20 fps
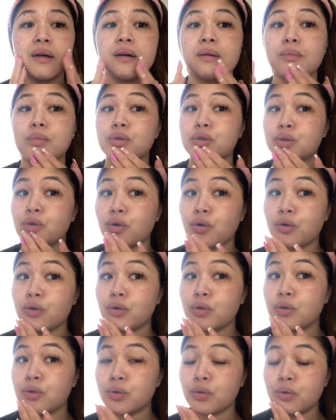busog
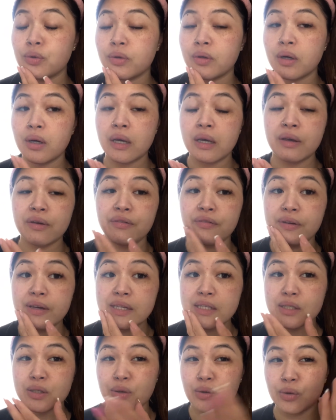yung
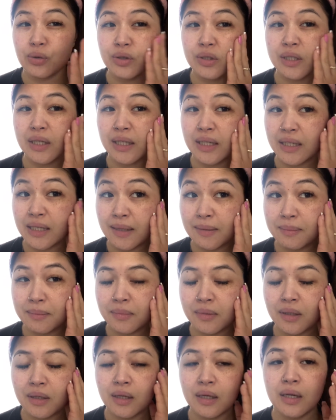face ko sa cream,
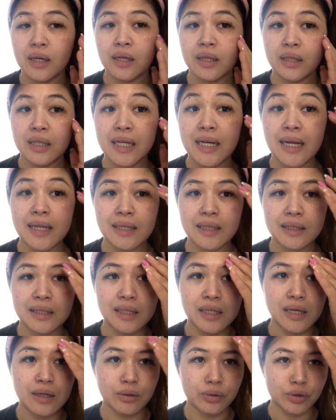
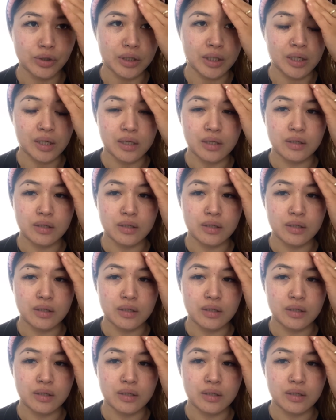dinadagdagan ko siya.